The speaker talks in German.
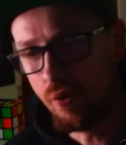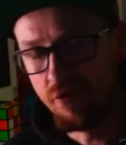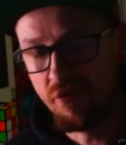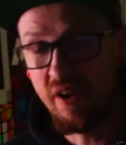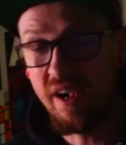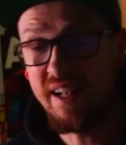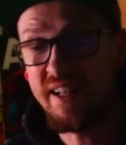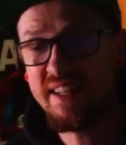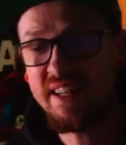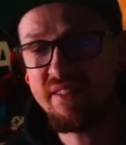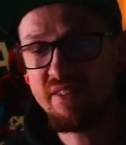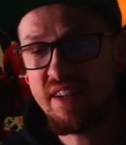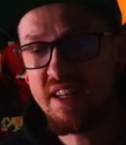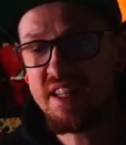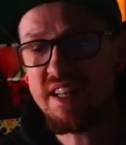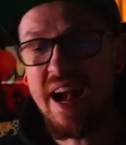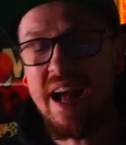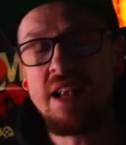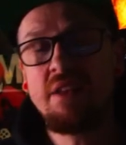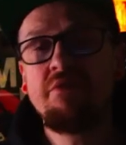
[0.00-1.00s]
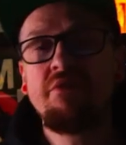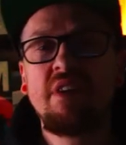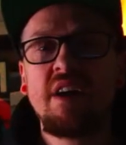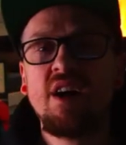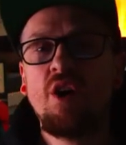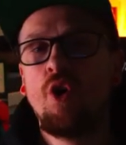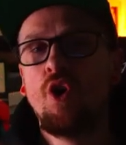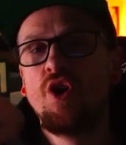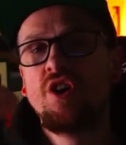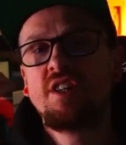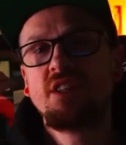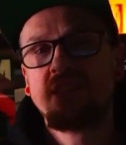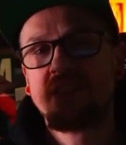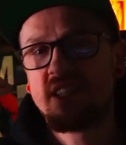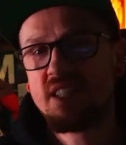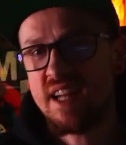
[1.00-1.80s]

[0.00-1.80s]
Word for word: Vor allen Dingen, wenn ich anfange, euch in der